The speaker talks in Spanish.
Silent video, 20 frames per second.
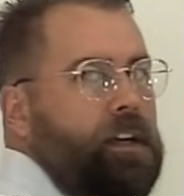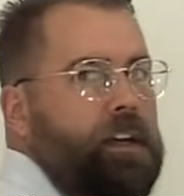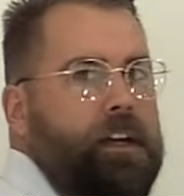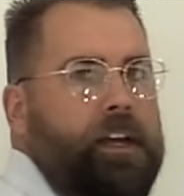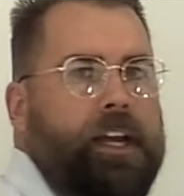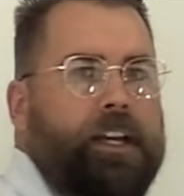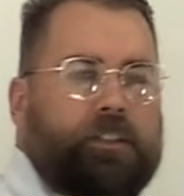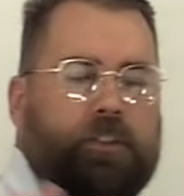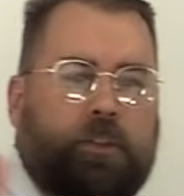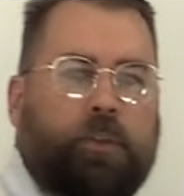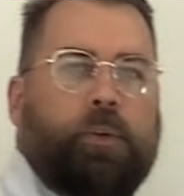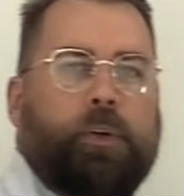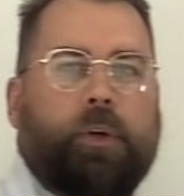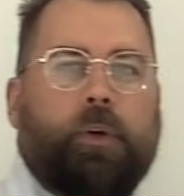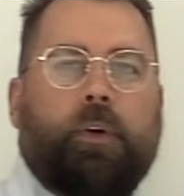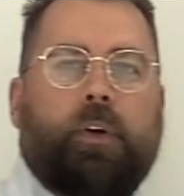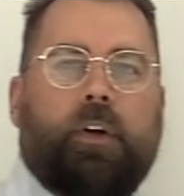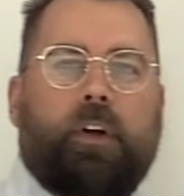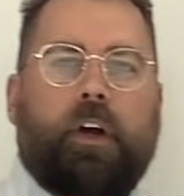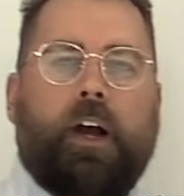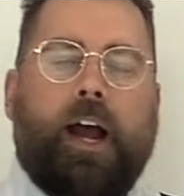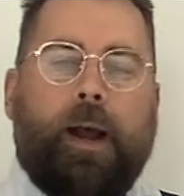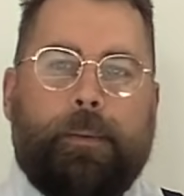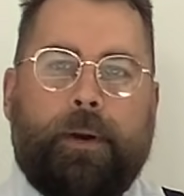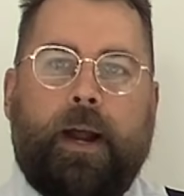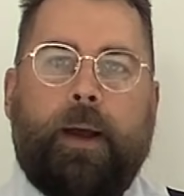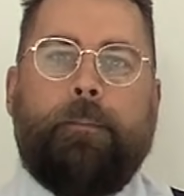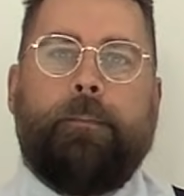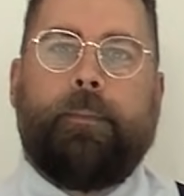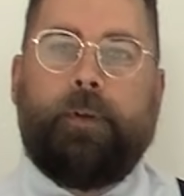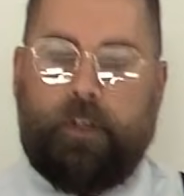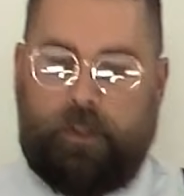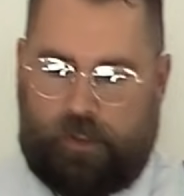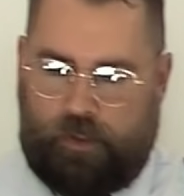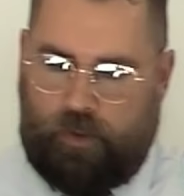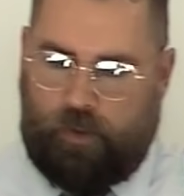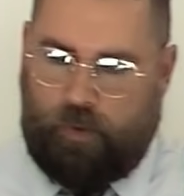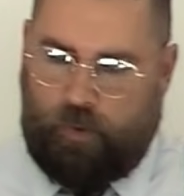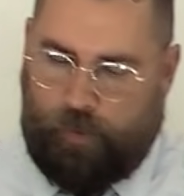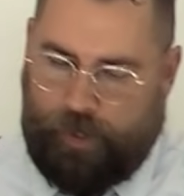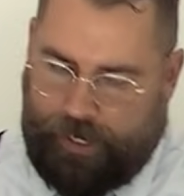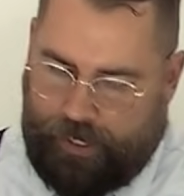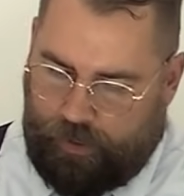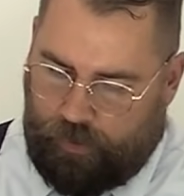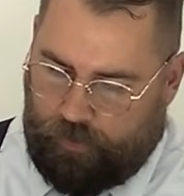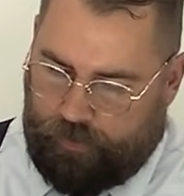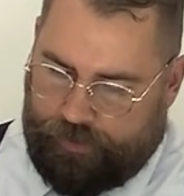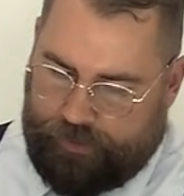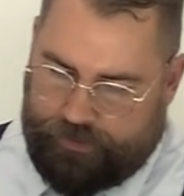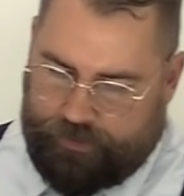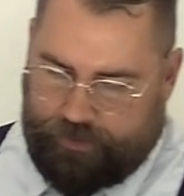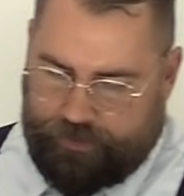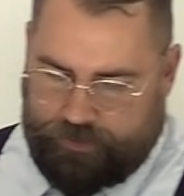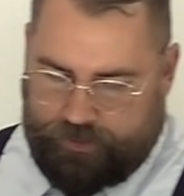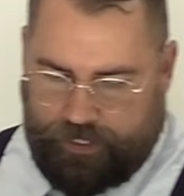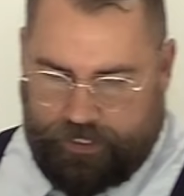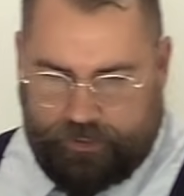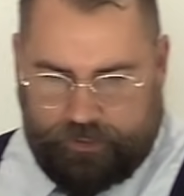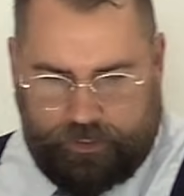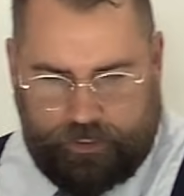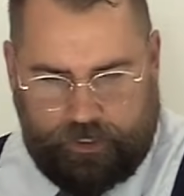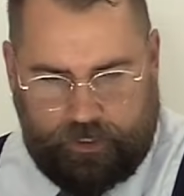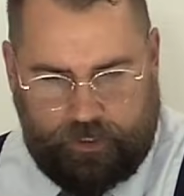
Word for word: es tuyo, Abraham. Wow, interesante.